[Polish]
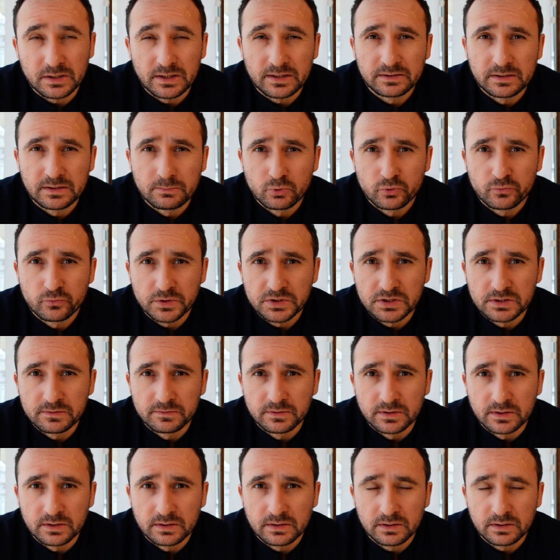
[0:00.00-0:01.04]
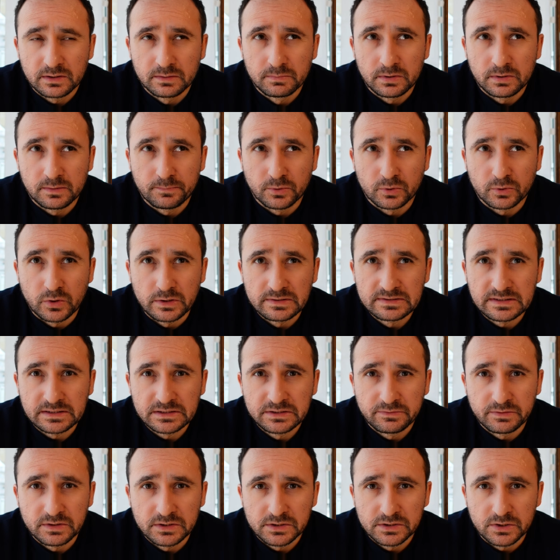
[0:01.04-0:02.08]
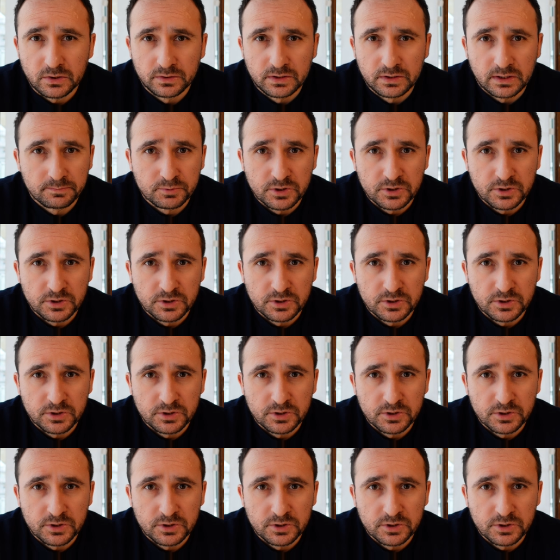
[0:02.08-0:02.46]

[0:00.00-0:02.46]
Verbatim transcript: lat temu już właściwie, chyba pod koniec lat 90.